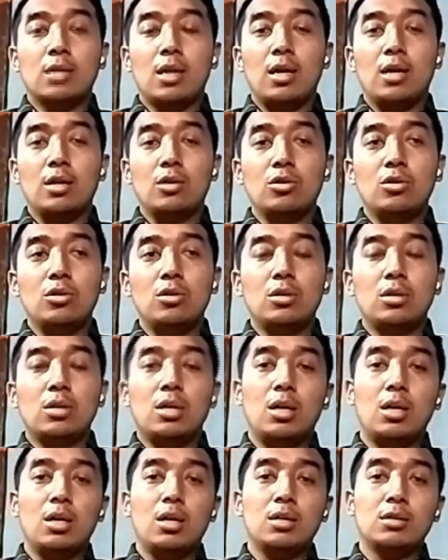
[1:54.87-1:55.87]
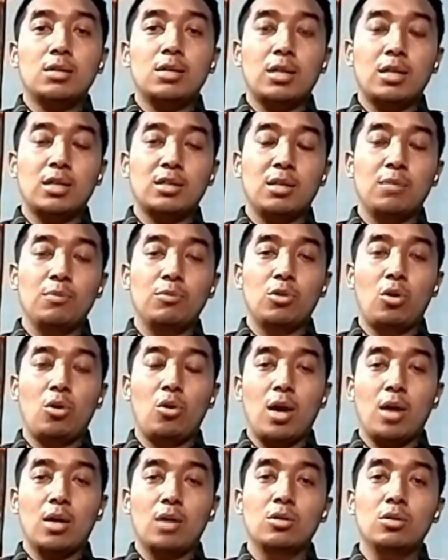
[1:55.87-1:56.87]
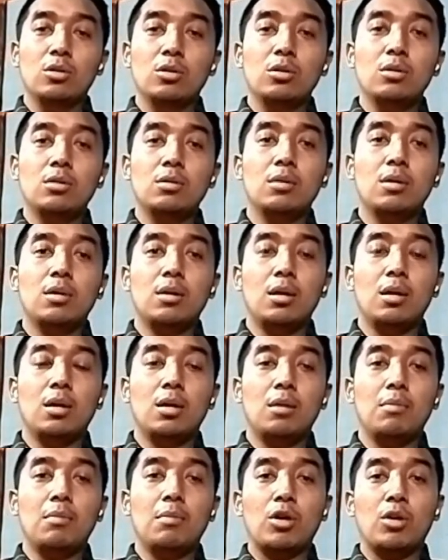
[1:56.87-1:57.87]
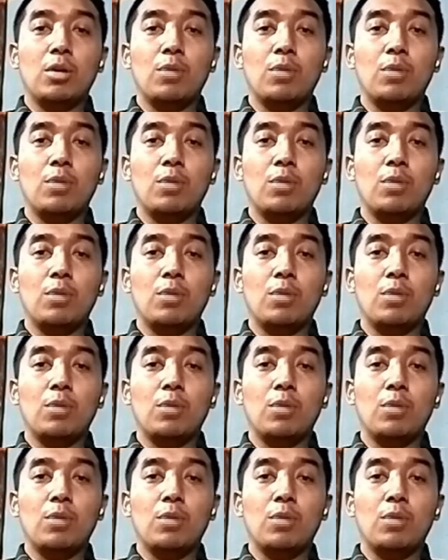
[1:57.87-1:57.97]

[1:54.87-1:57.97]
Setelah itu uh, Satreskrim Tulungagung uh,